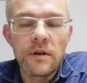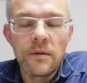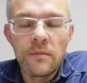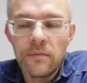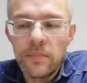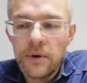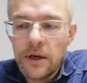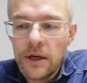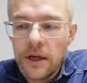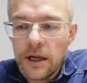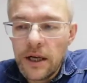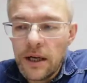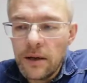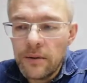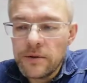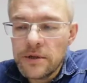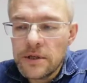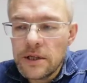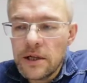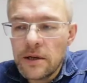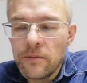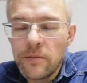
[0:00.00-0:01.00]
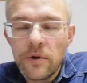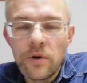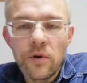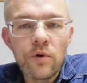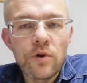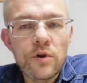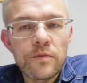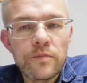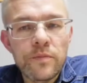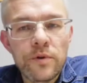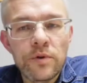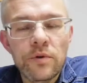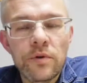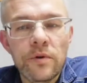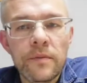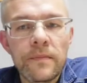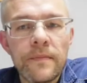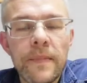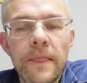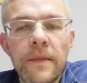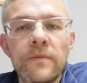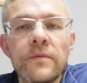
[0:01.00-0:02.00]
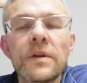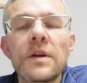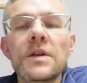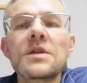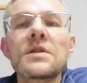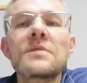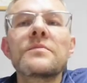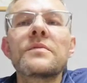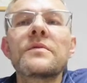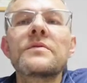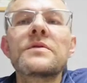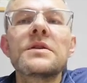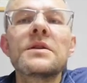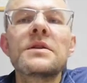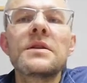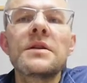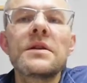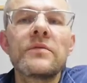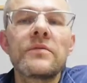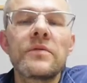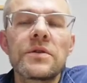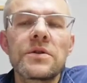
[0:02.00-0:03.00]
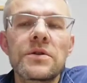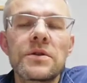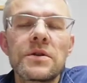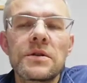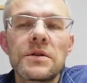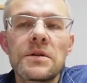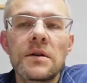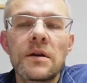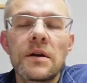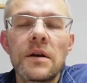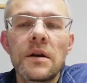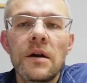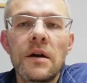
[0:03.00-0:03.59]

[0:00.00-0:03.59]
Покоряемся ли мы Господу в нашей повседневной жизни?